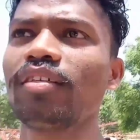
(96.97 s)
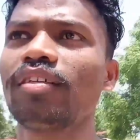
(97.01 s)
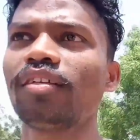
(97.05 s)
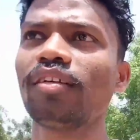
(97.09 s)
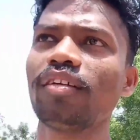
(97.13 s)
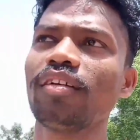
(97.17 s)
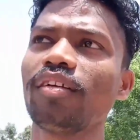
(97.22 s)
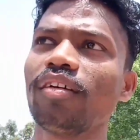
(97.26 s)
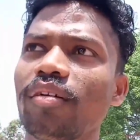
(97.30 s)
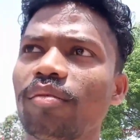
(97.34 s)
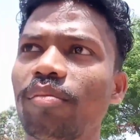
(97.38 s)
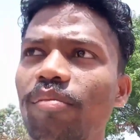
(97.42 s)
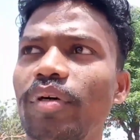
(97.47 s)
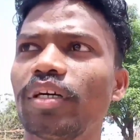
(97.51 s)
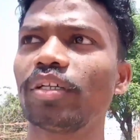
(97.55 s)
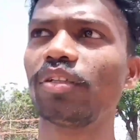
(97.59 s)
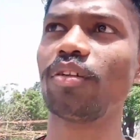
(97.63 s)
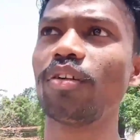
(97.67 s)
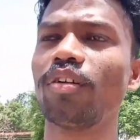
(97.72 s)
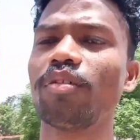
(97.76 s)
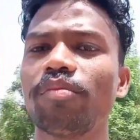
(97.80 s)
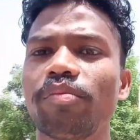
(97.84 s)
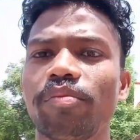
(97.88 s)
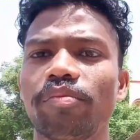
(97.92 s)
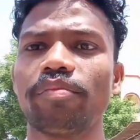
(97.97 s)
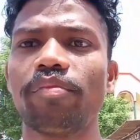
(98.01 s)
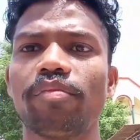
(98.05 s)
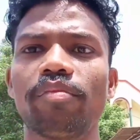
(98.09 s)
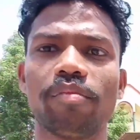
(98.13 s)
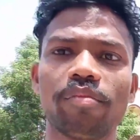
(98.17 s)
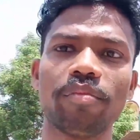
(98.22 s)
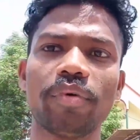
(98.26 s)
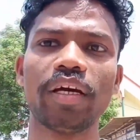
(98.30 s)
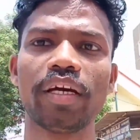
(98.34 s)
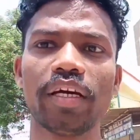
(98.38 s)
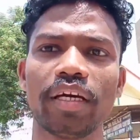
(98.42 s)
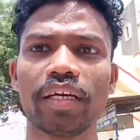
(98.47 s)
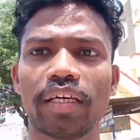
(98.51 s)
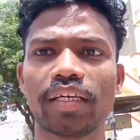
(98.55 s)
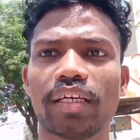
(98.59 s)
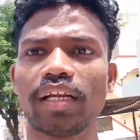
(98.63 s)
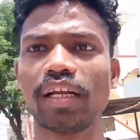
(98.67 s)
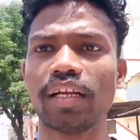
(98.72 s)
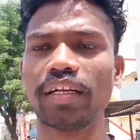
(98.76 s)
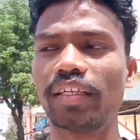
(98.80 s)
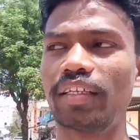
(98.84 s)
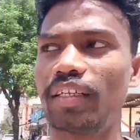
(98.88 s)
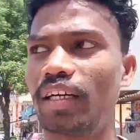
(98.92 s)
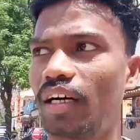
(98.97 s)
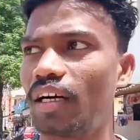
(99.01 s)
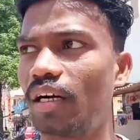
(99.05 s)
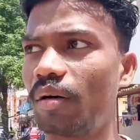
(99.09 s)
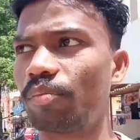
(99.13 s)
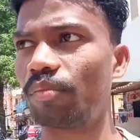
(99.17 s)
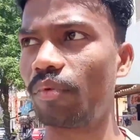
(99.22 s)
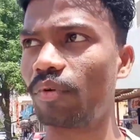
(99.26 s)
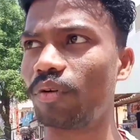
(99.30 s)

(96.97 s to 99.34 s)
रहा महेश्वरम सो गैस महेश्वरम